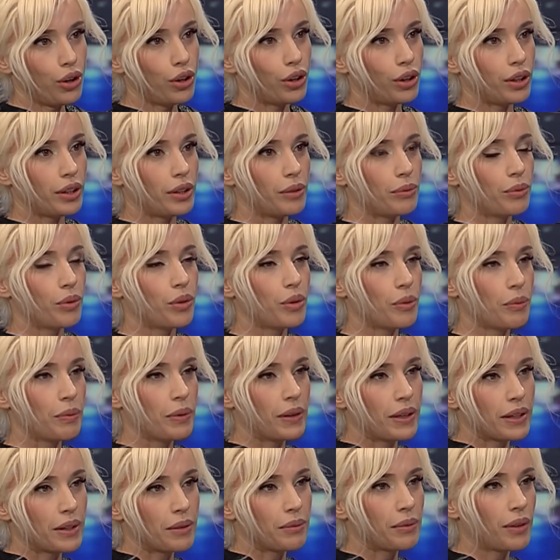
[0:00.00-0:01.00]
Hani böyle bir
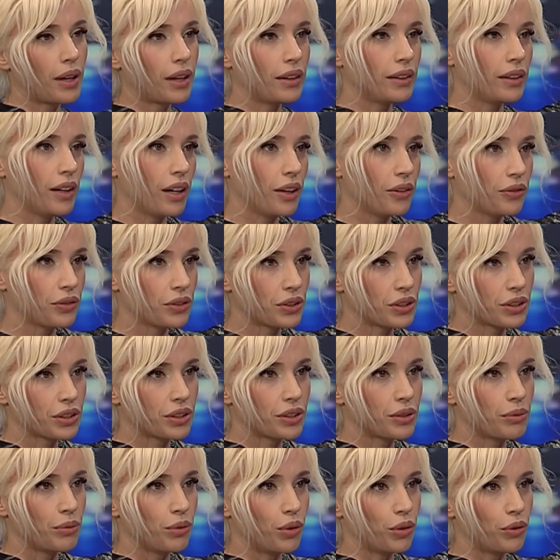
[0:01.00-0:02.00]
yerimden yağ
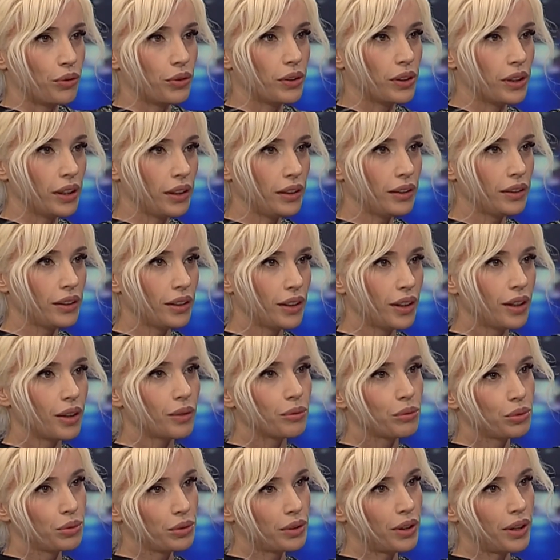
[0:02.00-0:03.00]
fışkırmıyor falan.
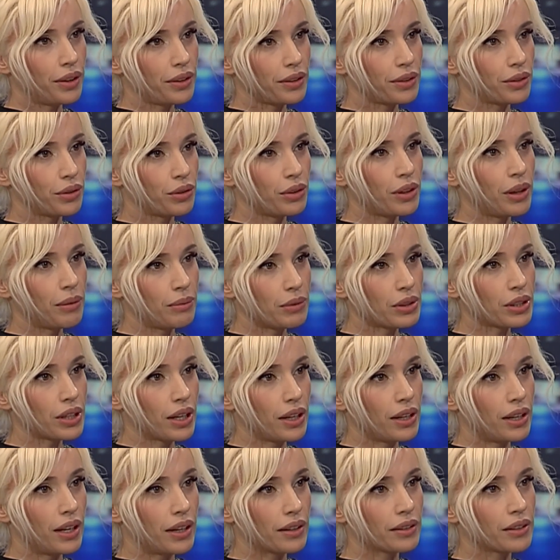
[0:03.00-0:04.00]
Bunlar önemli
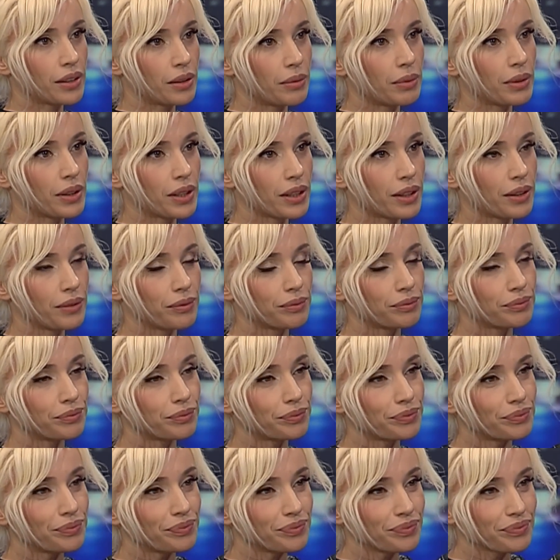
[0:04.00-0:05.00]
şeyler, önemli tabii ki. Tabii
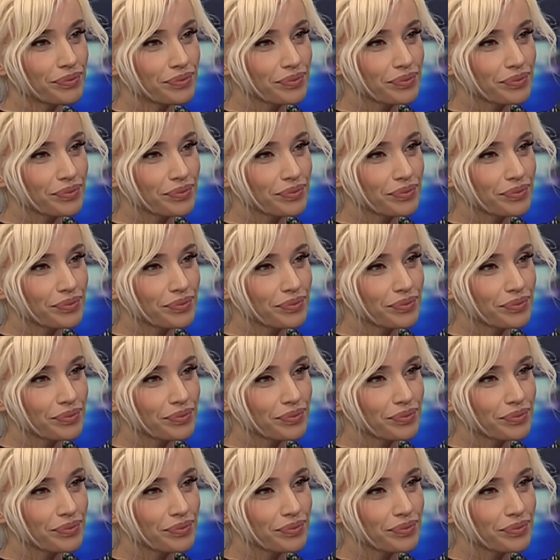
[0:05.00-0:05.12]
ki.